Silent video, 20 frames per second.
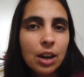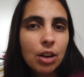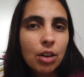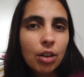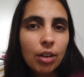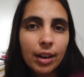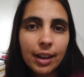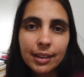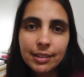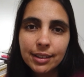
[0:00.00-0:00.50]

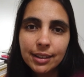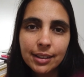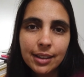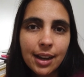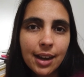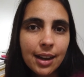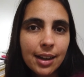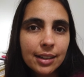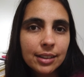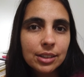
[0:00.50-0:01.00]
coleta
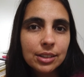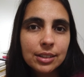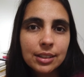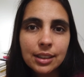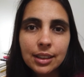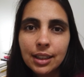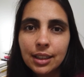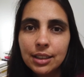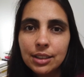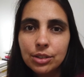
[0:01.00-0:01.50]
dados,
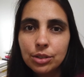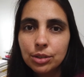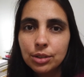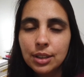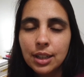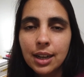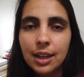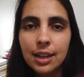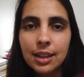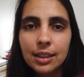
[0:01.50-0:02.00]
analisa
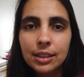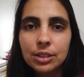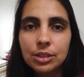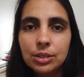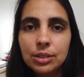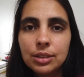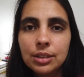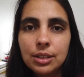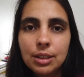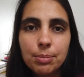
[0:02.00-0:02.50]
os
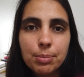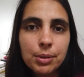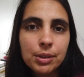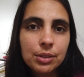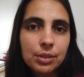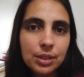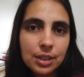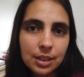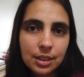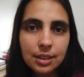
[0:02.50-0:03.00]
dados,
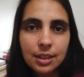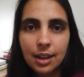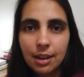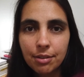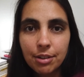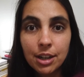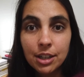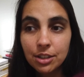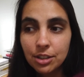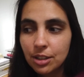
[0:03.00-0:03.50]
depois você
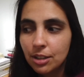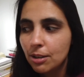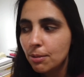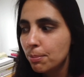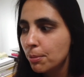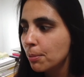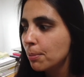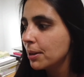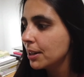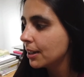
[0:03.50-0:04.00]
escreve artigo e
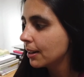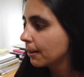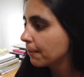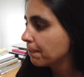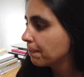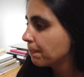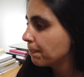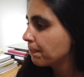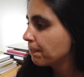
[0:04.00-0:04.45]
publica.